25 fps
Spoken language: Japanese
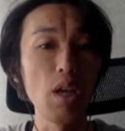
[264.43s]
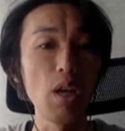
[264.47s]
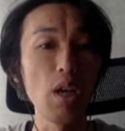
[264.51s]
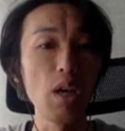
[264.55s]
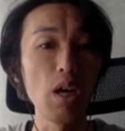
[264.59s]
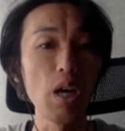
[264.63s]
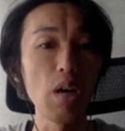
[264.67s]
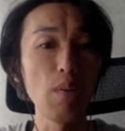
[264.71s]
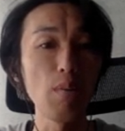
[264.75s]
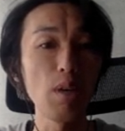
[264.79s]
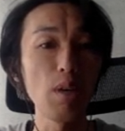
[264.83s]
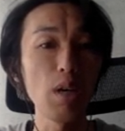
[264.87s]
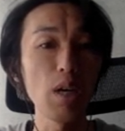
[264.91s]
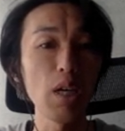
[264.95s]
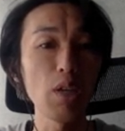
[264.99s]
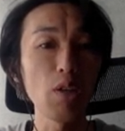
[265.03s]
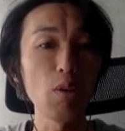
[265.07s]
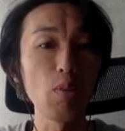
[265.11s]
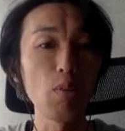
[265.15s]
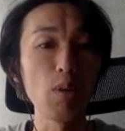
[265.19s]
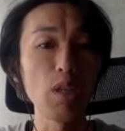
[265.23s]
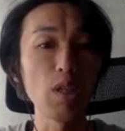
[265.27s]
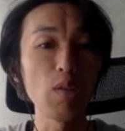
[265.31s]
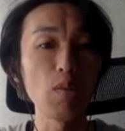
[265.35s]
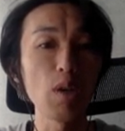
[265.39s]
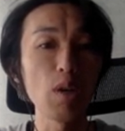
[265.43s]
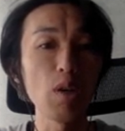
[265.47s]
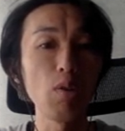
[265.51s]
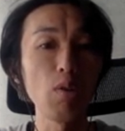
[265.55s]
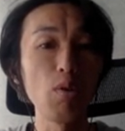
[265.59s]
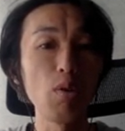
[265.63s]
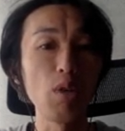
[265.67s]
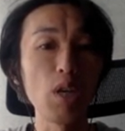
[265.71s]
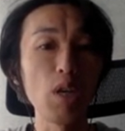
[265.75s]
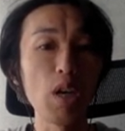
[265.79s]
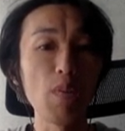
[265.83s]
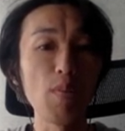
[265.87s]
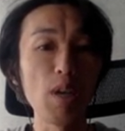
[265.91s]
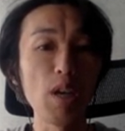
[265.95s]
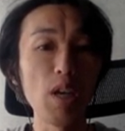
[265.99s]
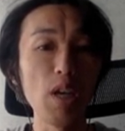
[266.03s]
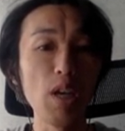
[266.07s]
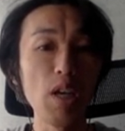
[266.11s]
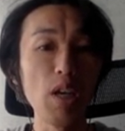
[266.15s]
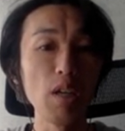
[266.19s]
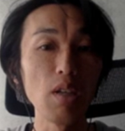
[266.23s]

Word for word: アブライラと交わるのをやめ